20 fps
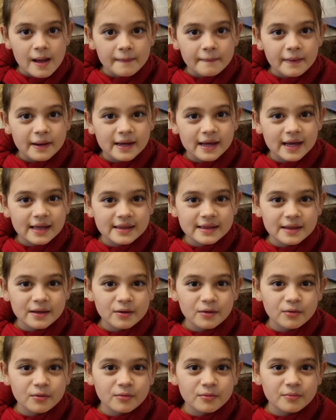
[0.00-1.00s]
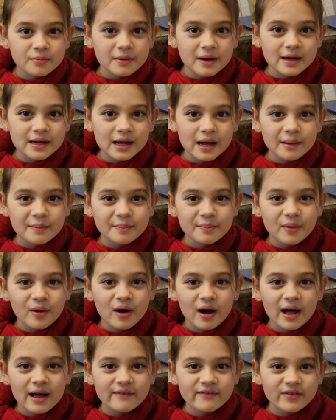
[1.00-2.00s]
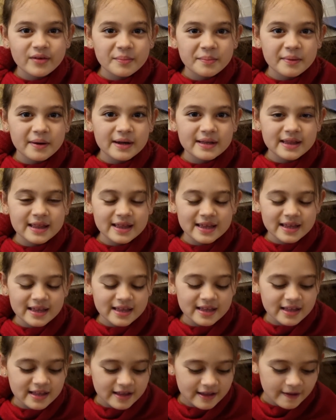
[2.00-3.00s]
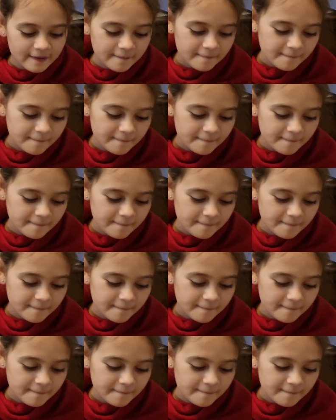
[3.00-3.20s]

Magandang umaga po everybody.